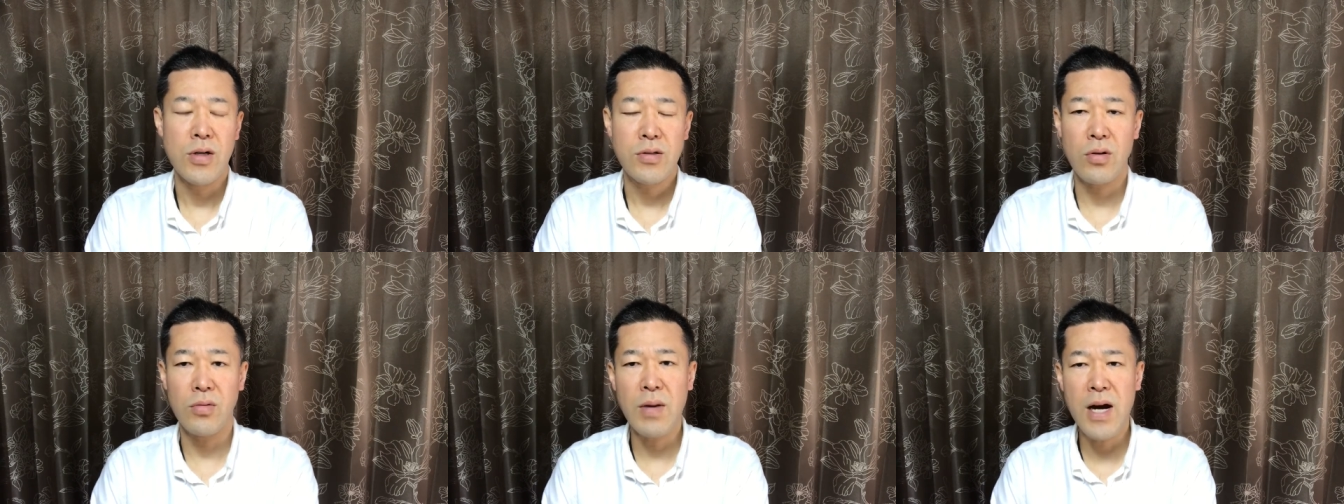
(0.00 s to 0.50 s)

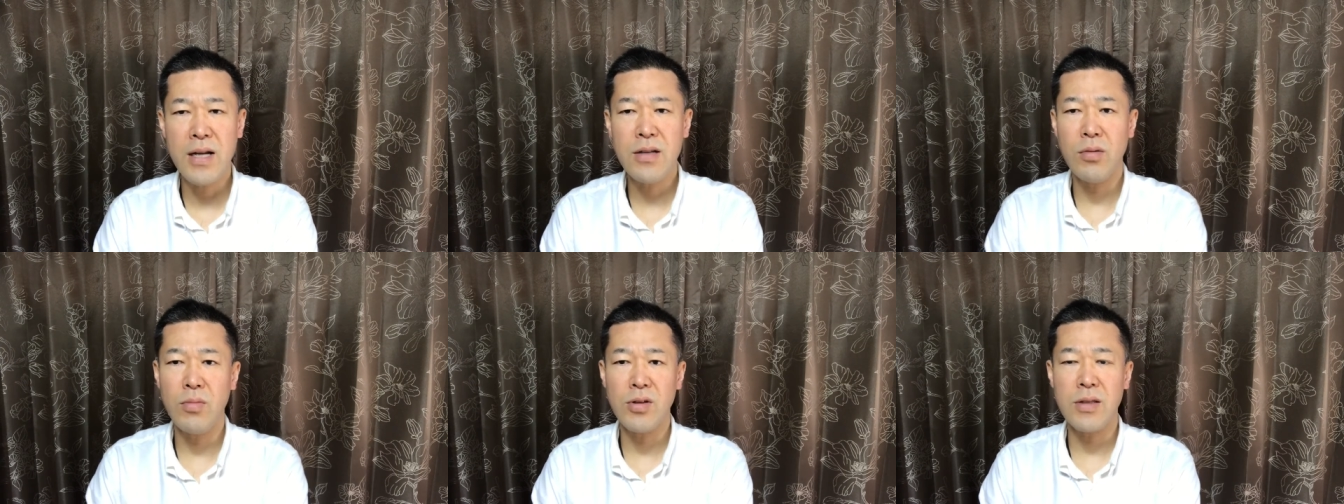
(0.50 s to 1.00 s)
その周り
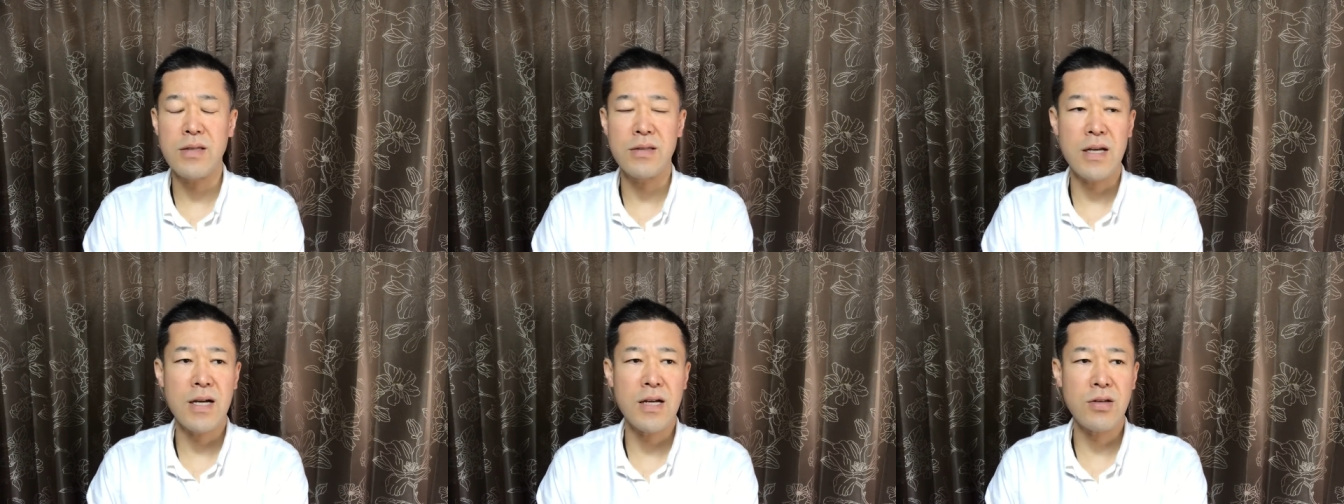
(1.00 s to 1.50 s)
のもんです
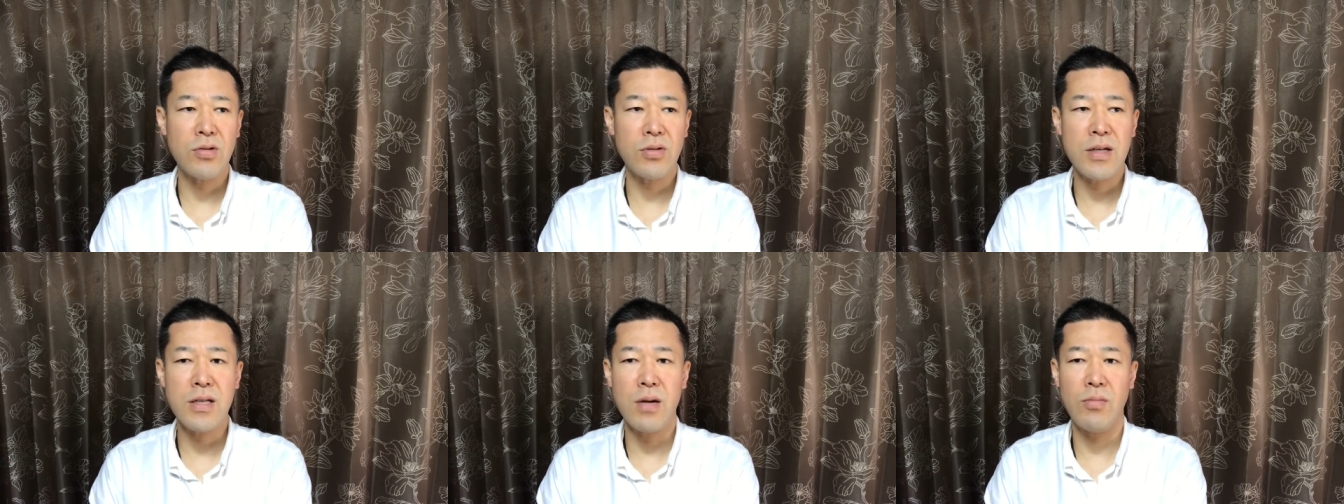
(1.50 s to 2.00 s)
ね、環境
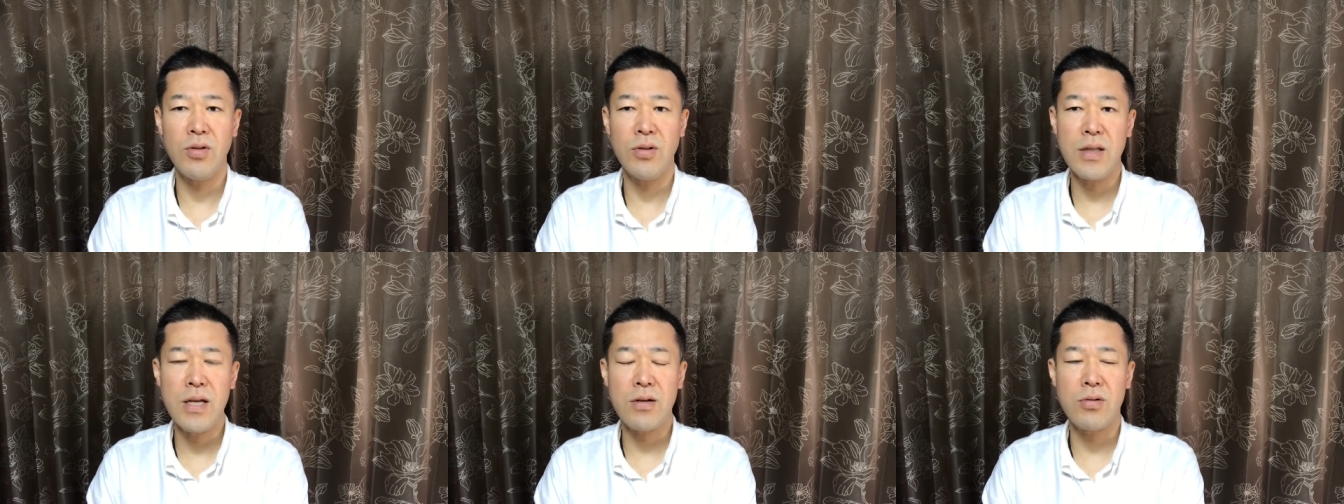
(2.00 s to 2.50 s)
的なも
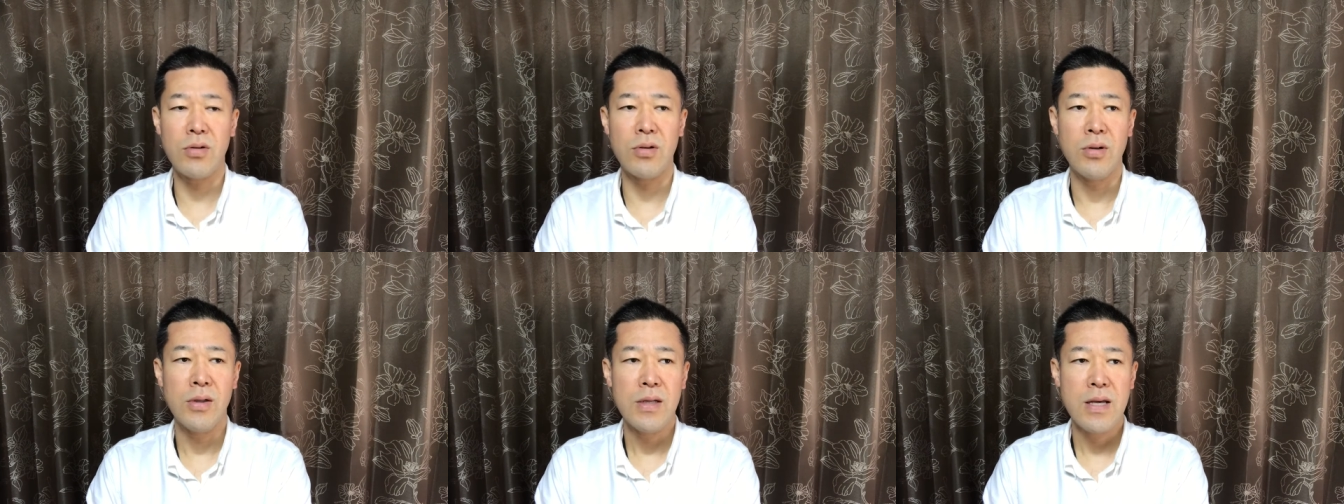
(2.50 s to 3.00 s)
んで
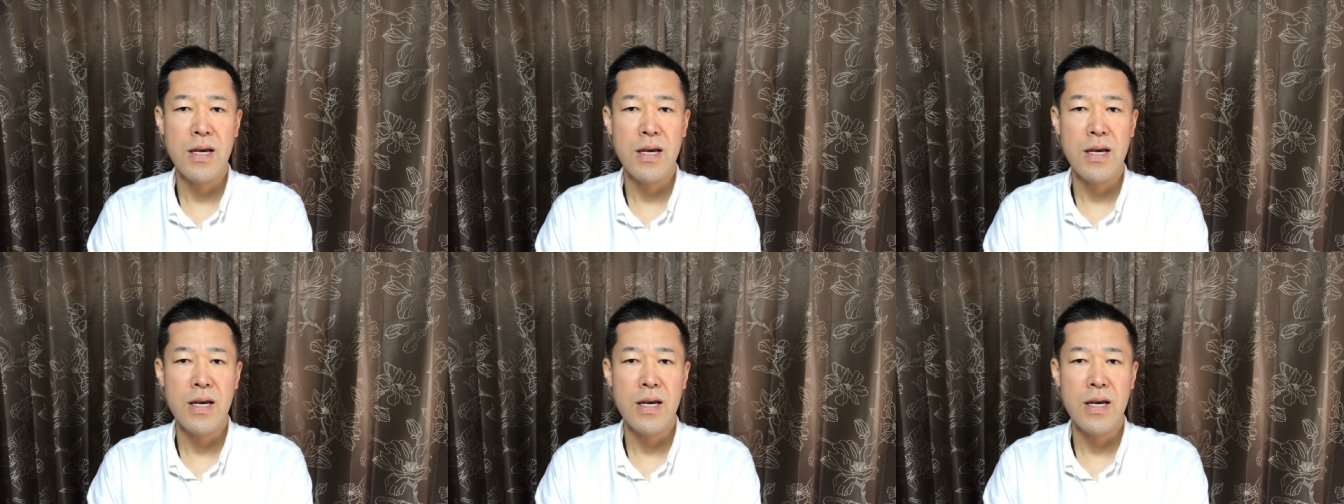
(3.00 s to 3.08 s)
こう、